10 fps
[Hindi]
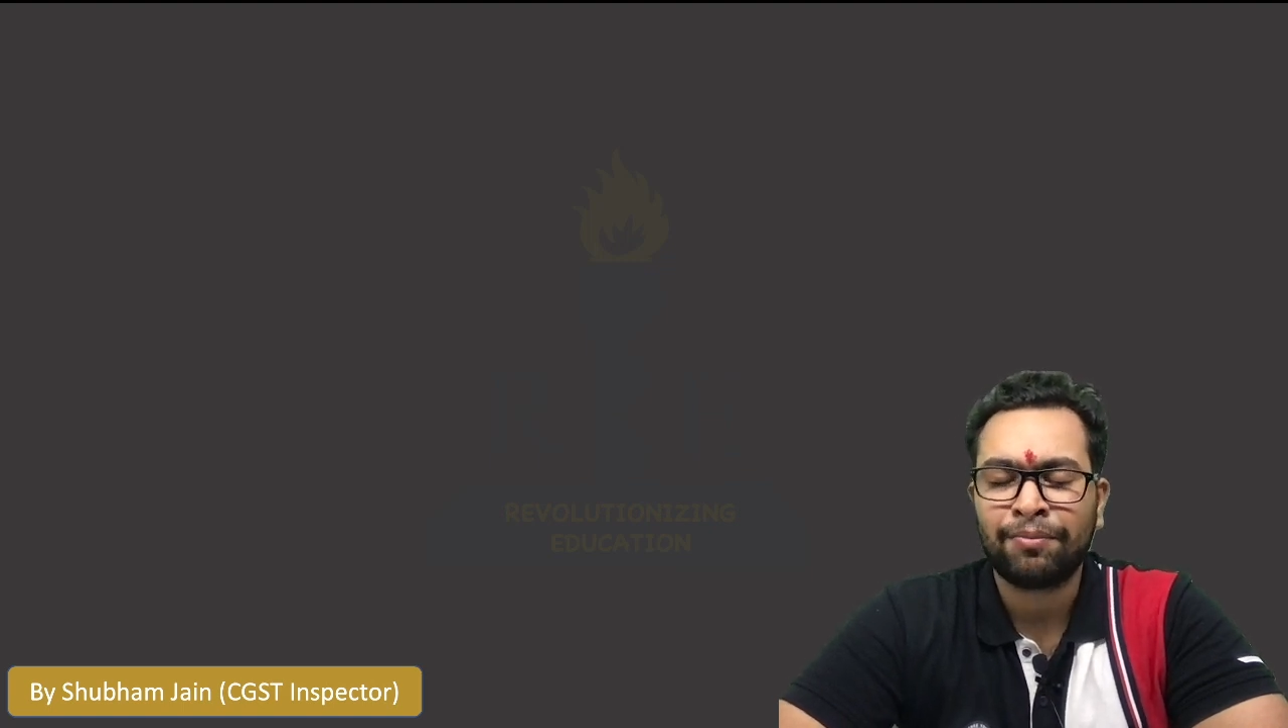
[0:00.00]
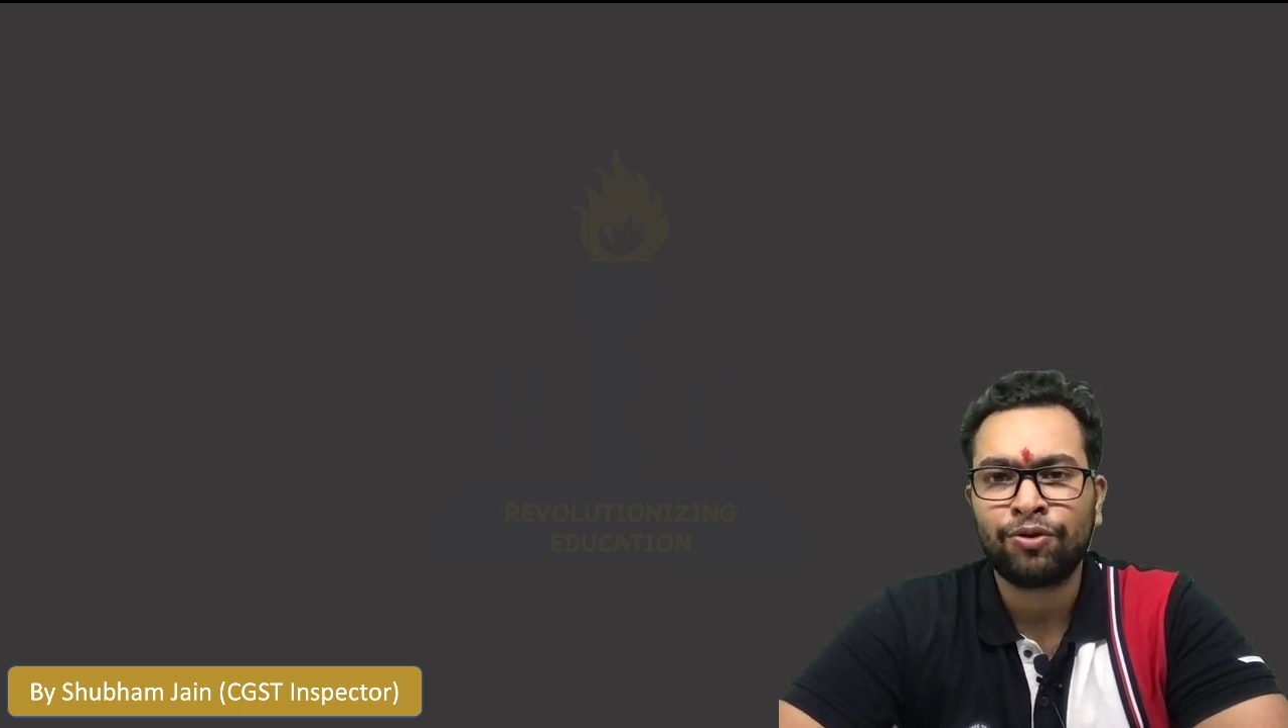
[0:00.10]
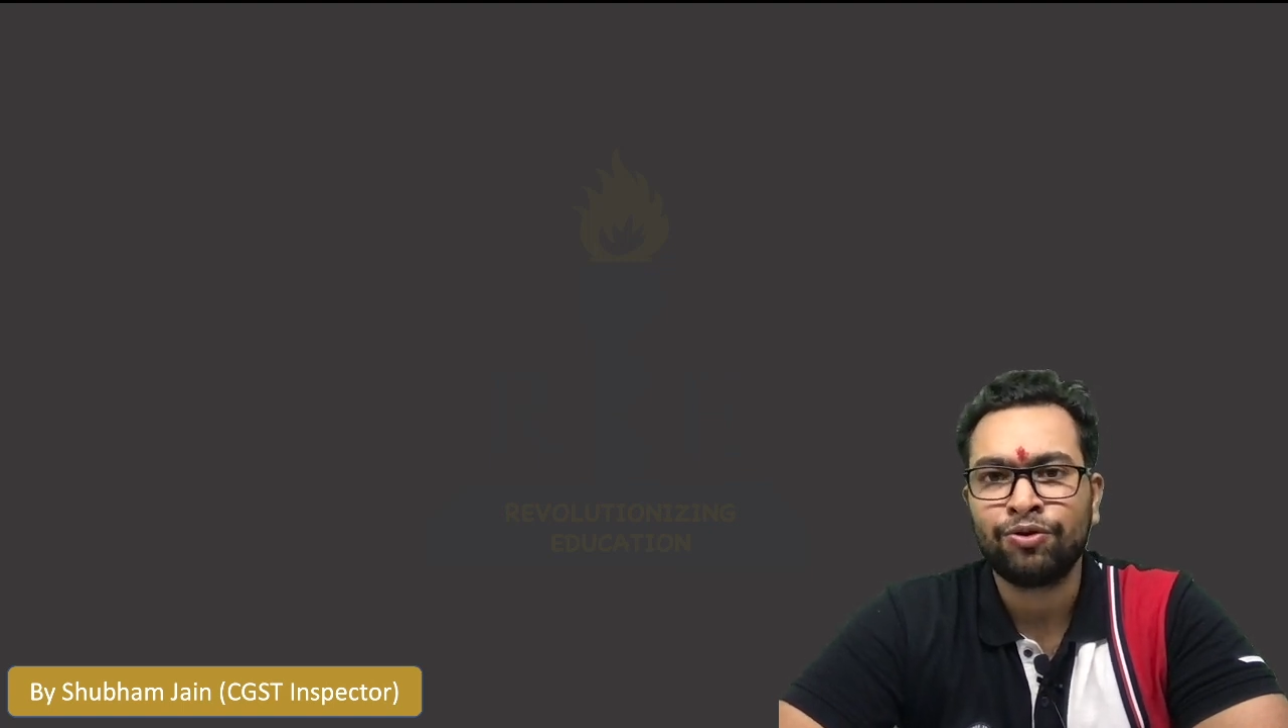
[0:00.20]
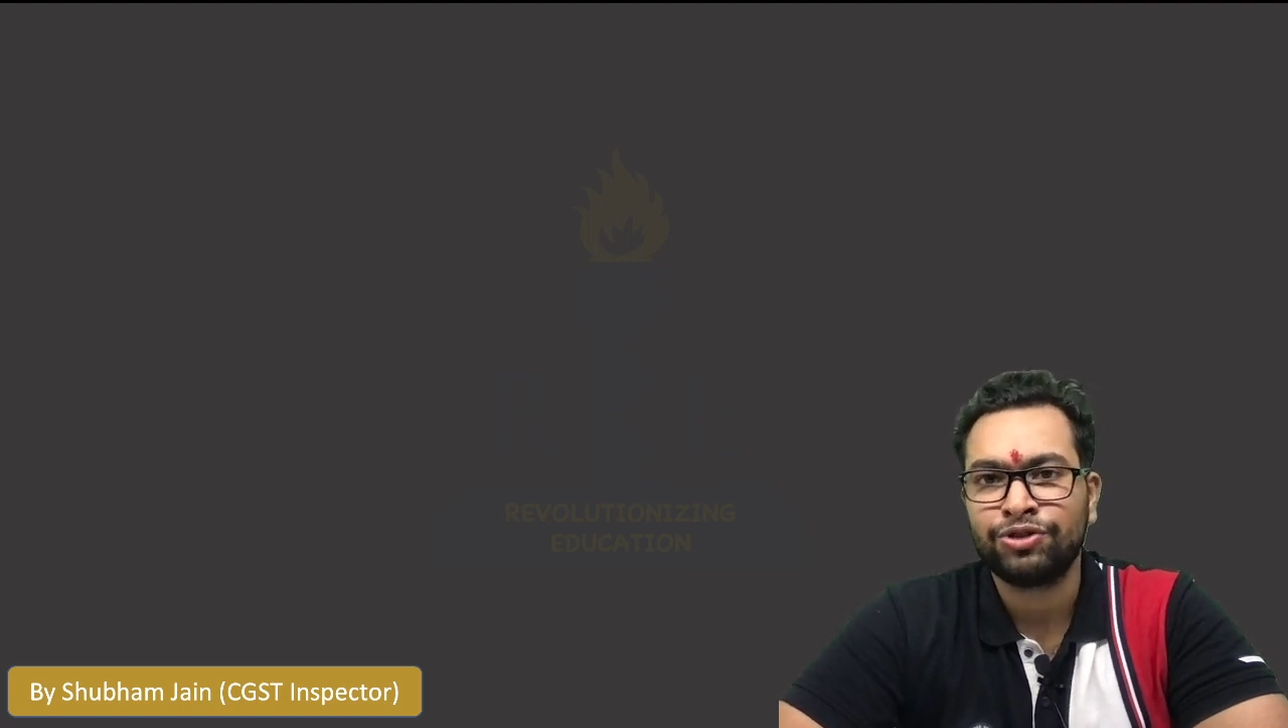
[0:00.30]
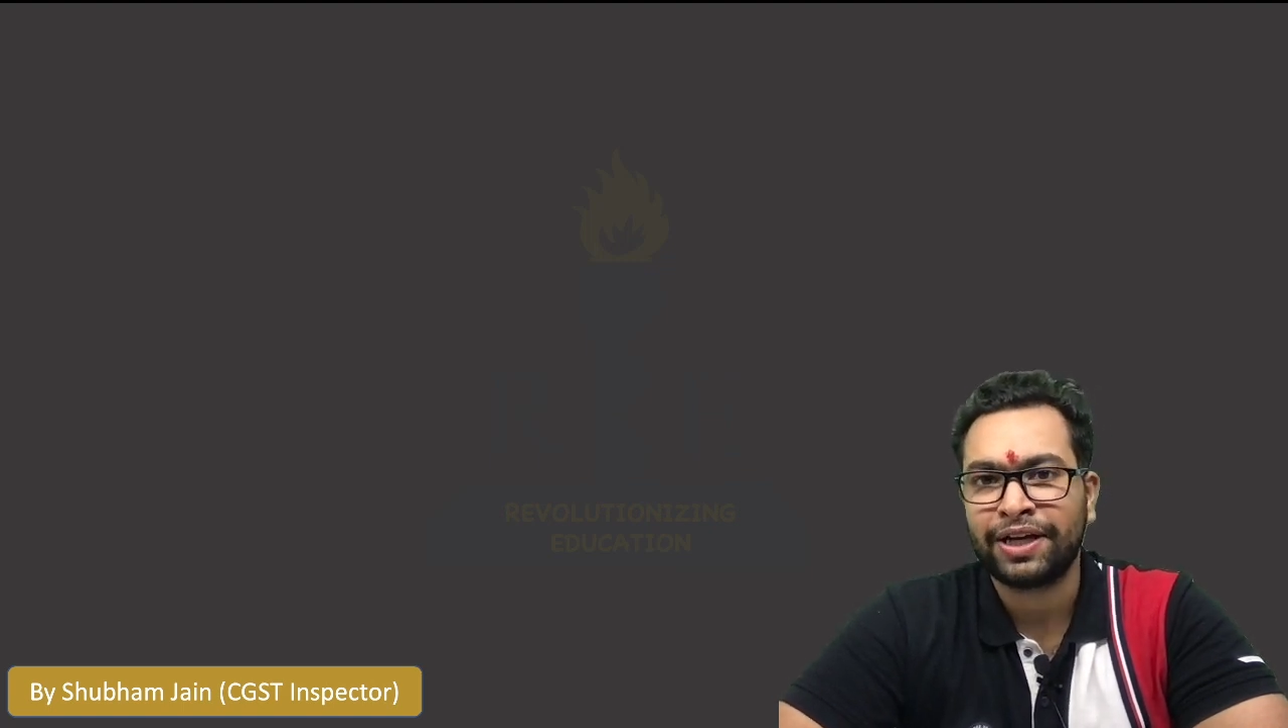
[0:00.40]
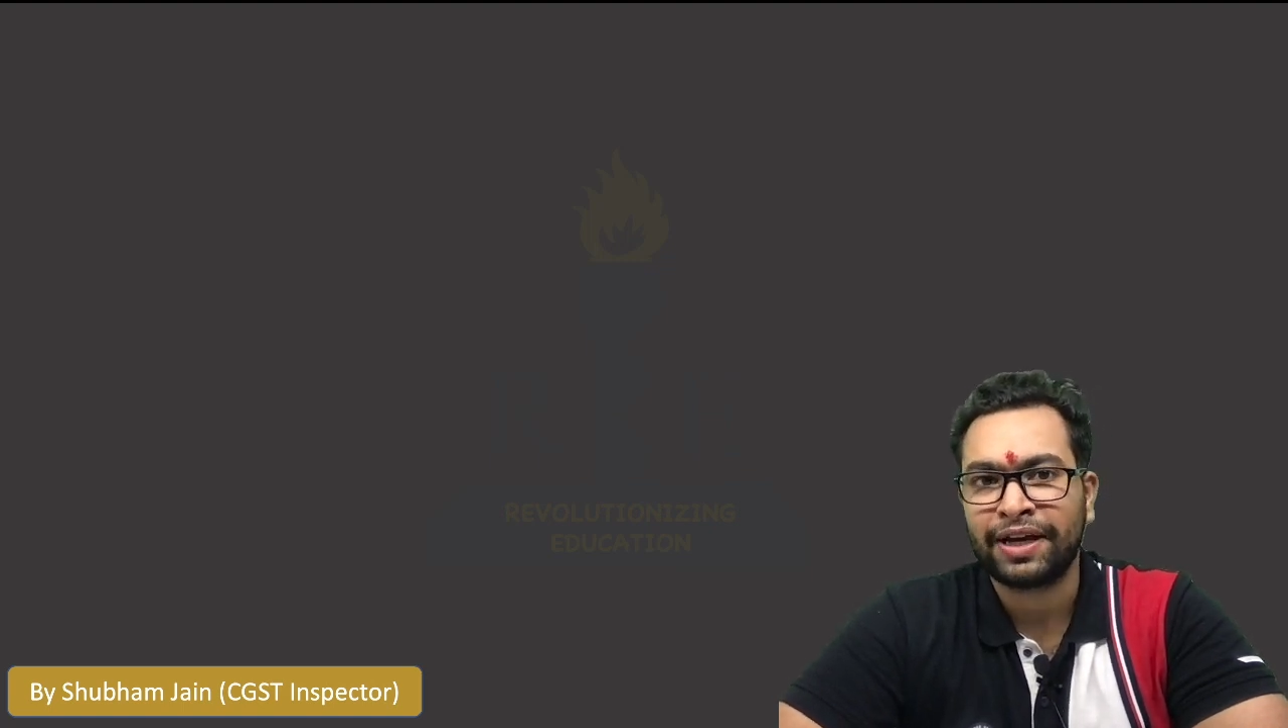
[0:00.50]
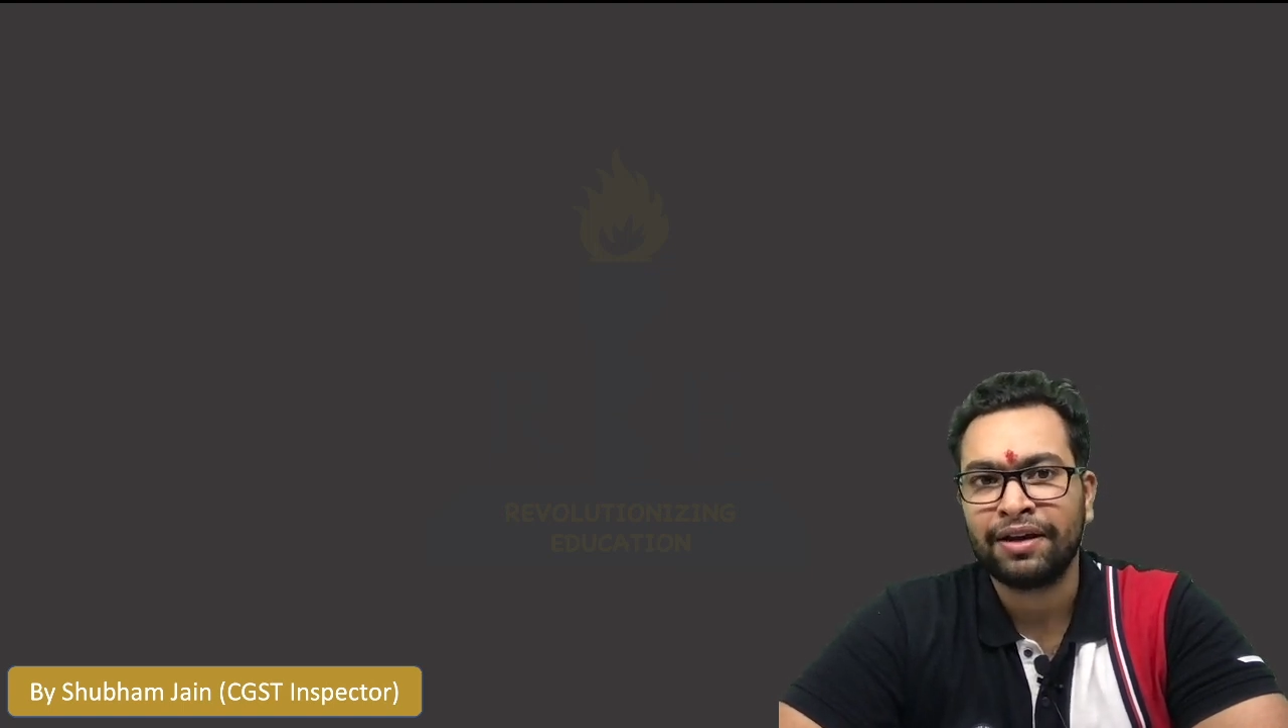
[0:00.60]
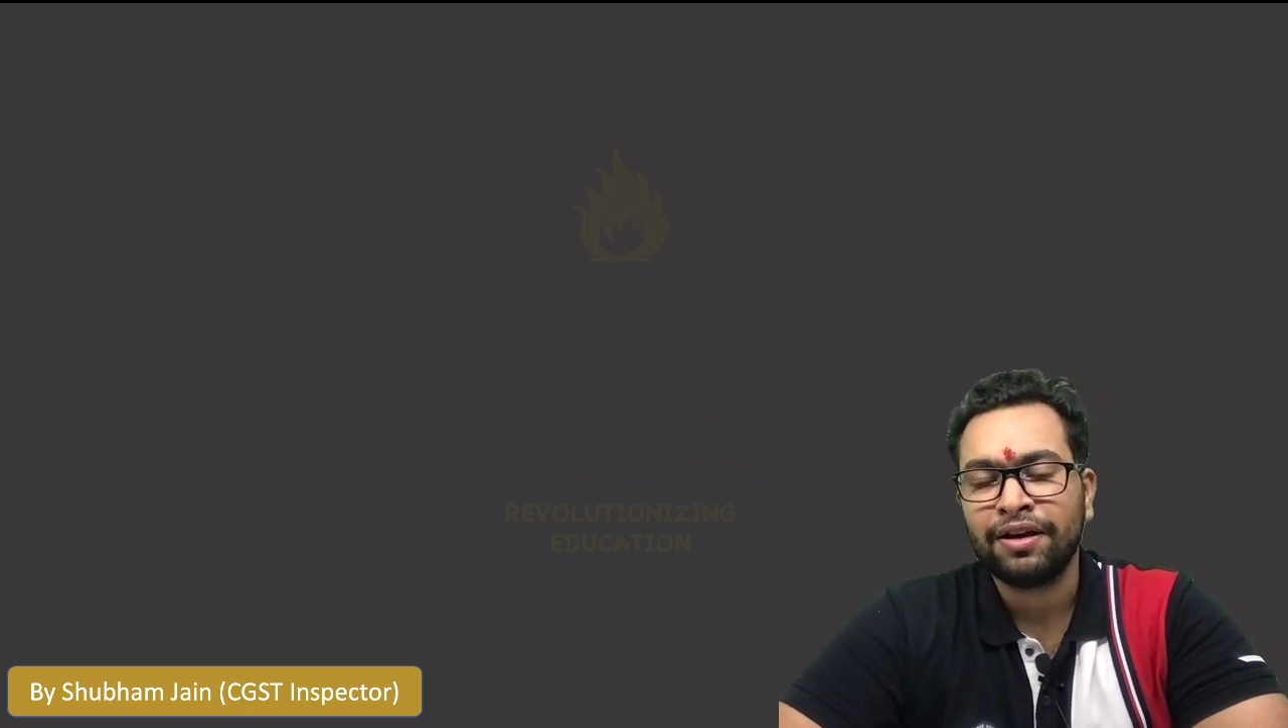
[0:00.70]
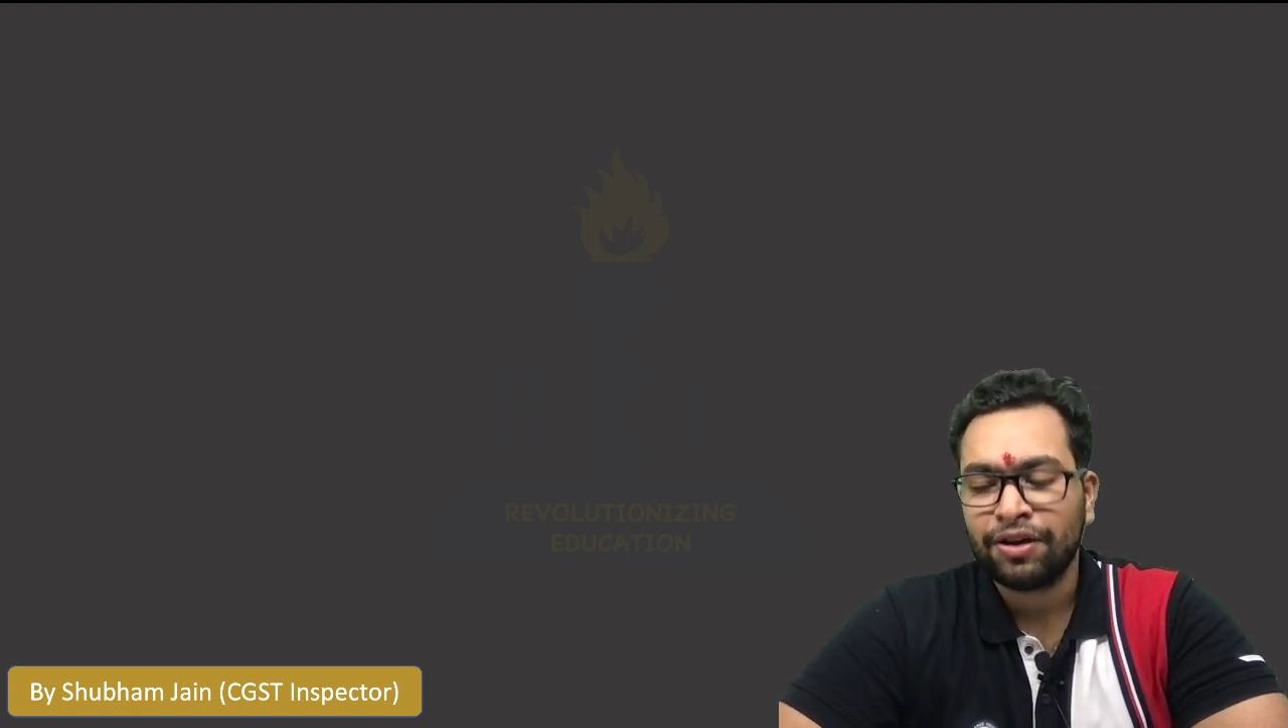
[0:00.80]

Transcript: अपलोड हो जाएंगे